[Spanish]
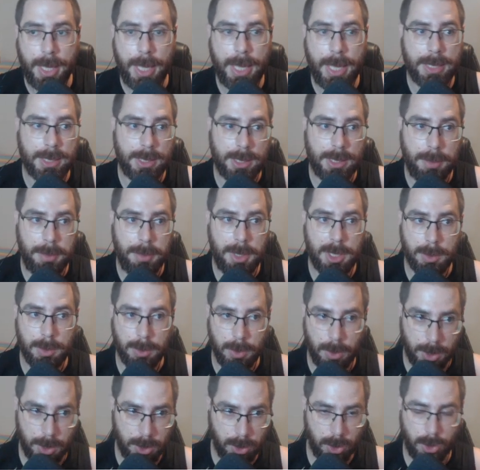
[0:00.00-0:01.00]
en sí
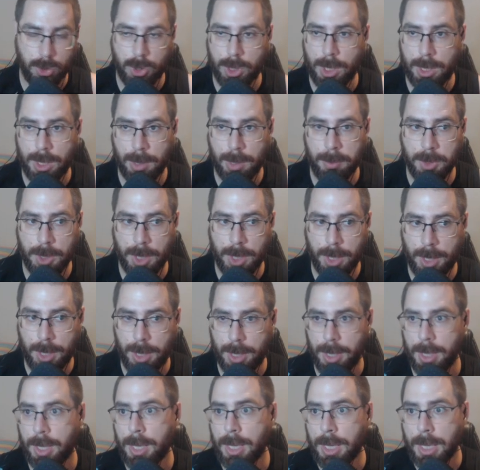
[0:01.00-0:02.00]
mismo estos que tenemos
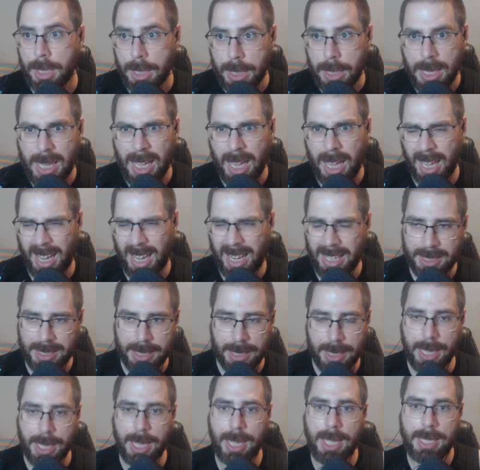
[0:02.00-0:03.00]
aquí y queréis
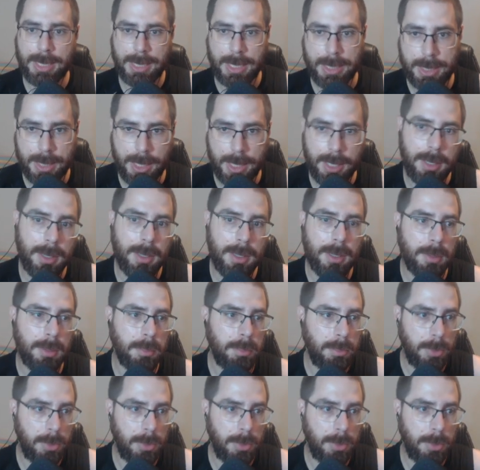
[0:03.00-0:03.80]
que tengan esa skin,